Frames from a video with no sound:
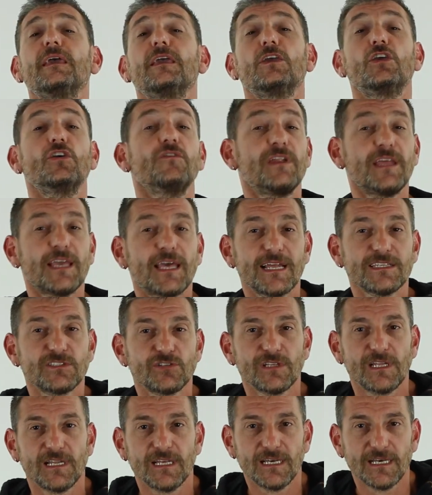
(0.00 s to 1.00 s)
Io vi
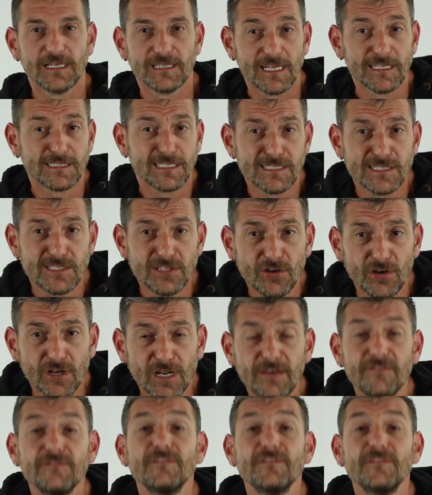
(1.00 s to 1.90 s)
ringrazio della, dell'attenzione,